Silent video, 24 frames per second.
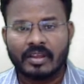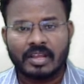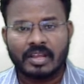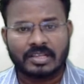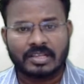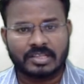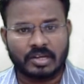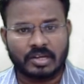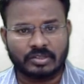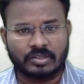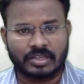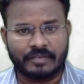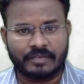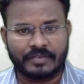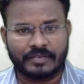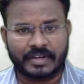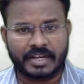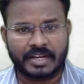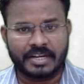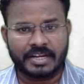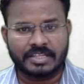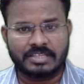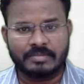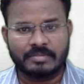సౌత్
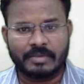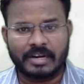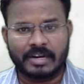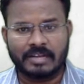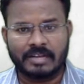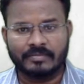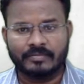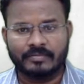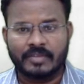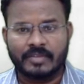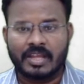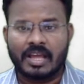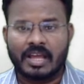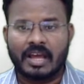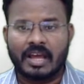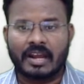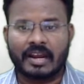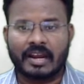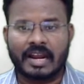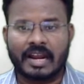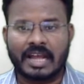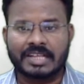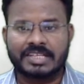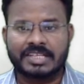ఆఫ్రికా నుంచి మనం
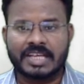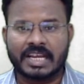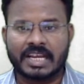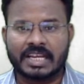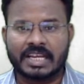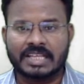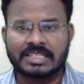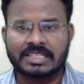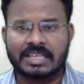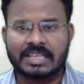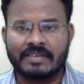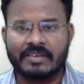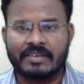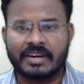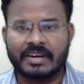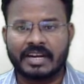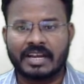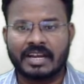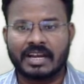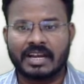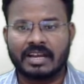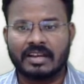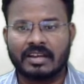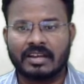రాజ్యాంగ
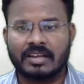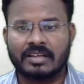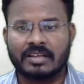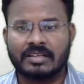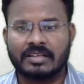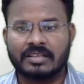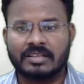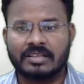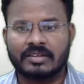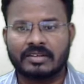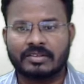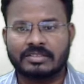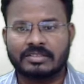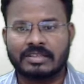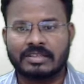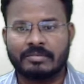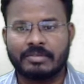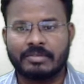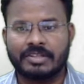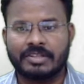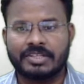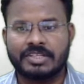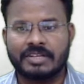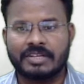సవరణ
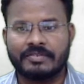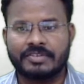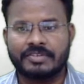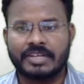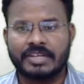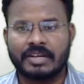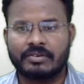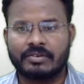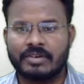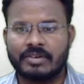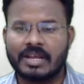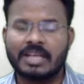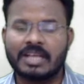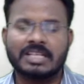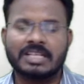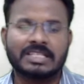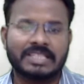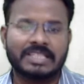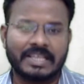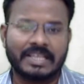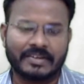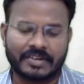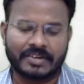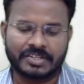సంబంధించిన విషయాలు కూడా
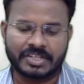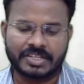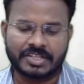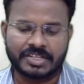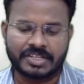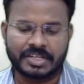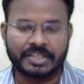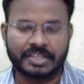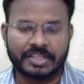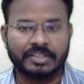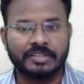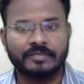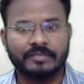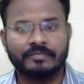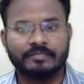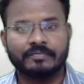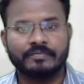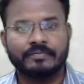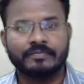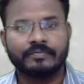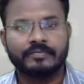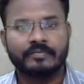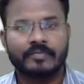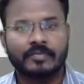సేకరించడం జరిగింది
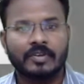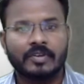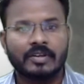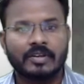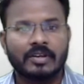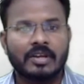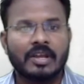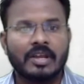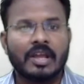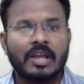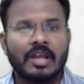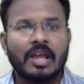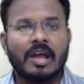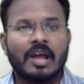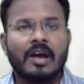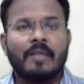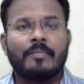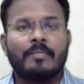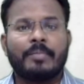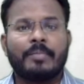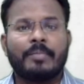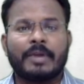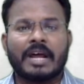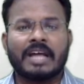
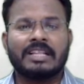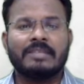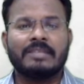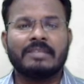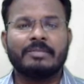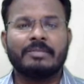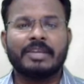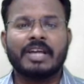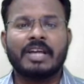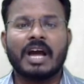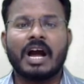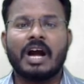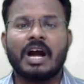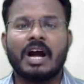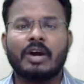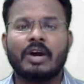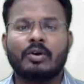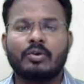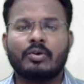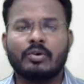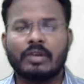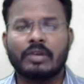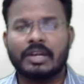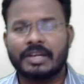ప్రాథమిక
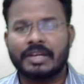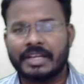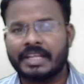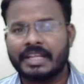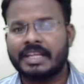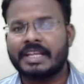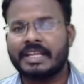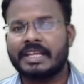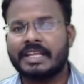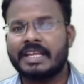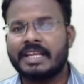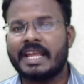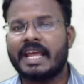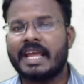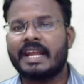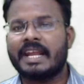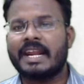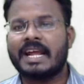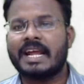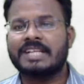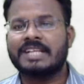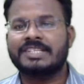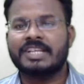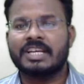హక్కులని ఏ
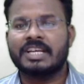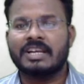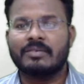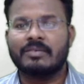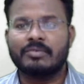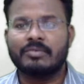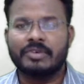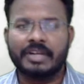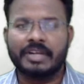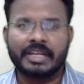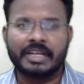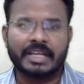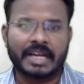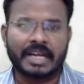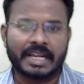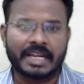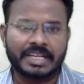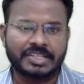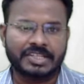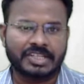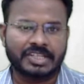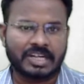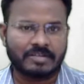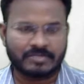రాజ్యాంగం నుండి
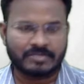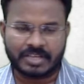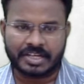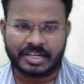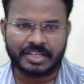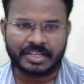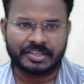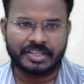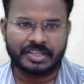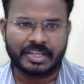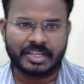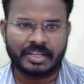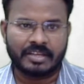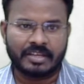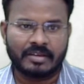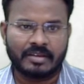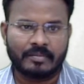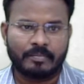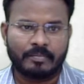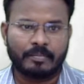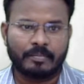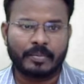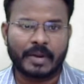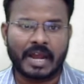గ్రహించడం జరిగింది
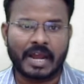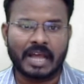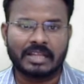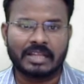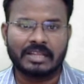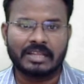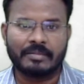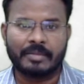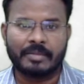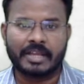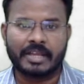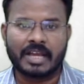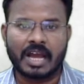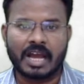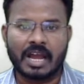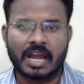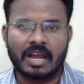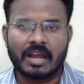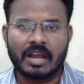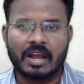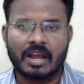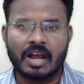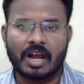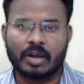ప్రాథమిక
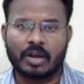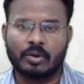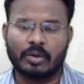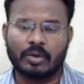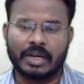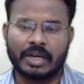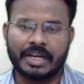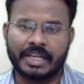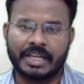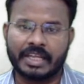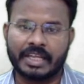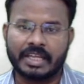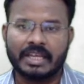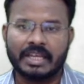హక్కులని